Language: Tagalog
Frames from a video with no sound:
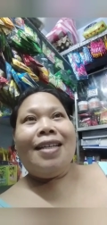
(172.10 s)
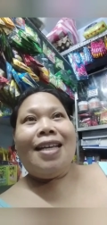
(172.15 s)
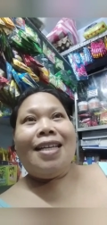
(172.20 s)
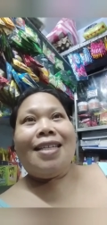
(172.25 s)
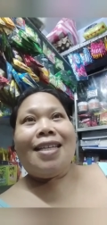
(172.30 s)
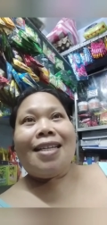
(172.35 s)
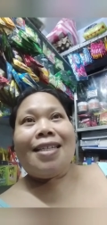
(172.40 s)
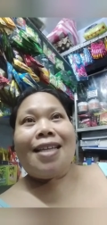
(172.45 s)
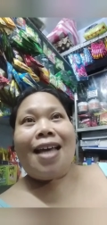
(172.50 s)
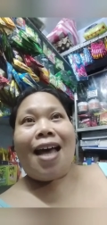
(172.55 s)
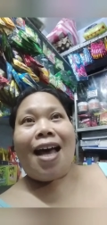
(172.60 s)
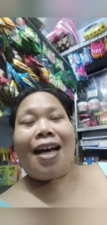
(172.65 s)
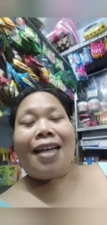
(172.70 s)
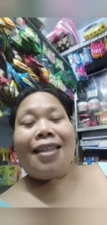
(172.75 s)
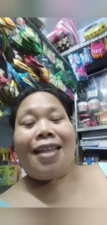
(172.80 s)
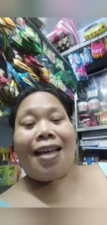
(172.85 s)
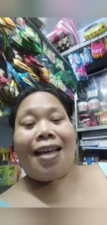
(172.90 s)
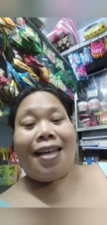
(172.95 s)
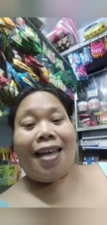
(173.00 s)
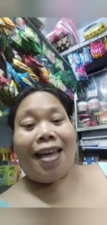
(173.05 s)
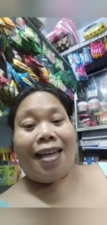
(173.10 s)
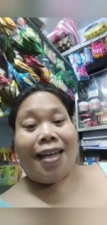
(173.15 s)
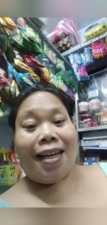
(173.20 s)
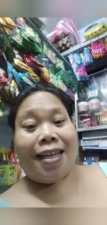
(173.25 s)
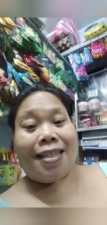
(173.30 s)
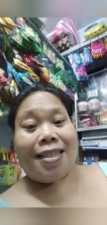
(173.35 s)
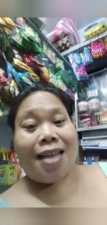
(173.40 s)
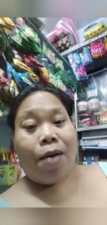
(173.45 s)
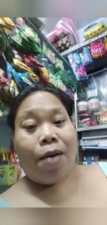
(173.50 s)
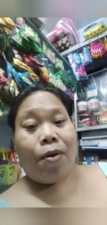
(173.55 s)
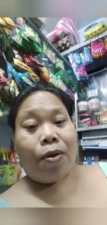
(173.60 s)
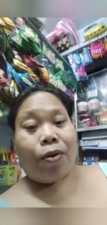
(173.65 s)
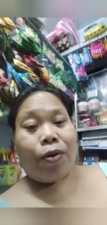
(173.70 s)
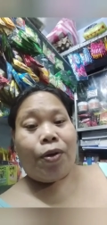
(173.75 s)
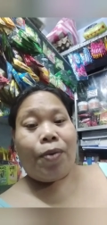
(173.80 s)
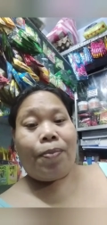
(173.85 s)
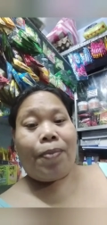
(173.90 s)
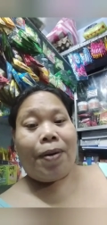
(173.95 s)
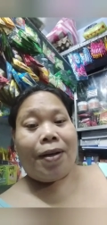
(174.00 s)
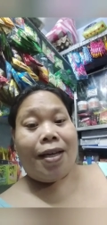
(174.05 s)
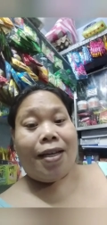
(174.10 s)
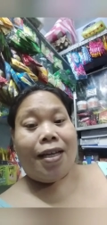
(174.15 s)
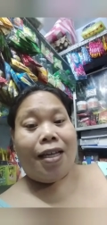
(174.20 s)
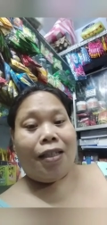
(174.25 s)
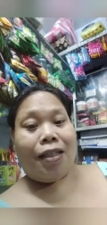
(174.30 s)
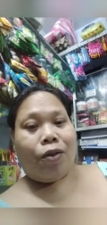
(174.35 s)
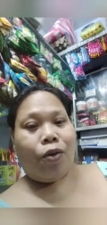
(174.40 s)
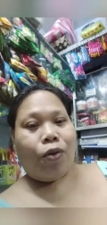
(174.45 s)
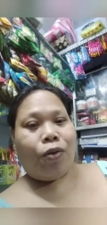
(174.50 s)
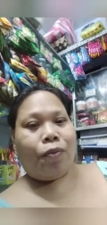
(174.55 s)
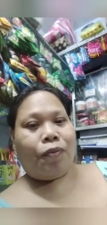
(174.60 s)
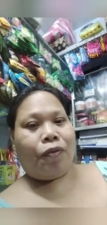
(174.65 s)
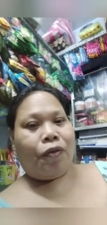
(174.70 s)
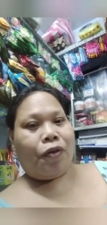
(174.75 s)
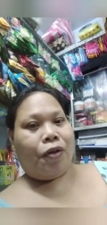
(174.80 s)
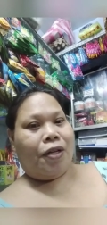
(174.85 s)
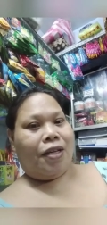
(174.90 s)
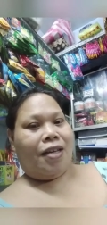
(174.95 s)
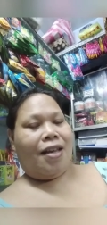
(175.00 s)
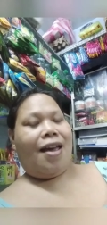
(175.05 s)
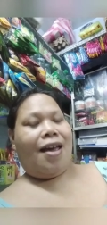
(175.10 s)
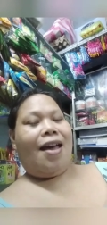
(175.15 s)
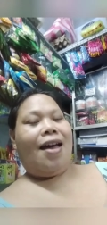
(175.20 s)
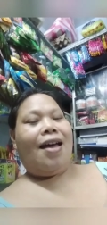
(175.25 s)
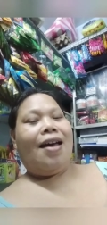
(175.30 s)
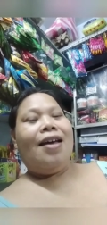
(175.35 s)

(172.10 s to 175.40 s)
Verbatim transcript: isa sa katangian ng asawa ko, yung pagiging thoughtful niya.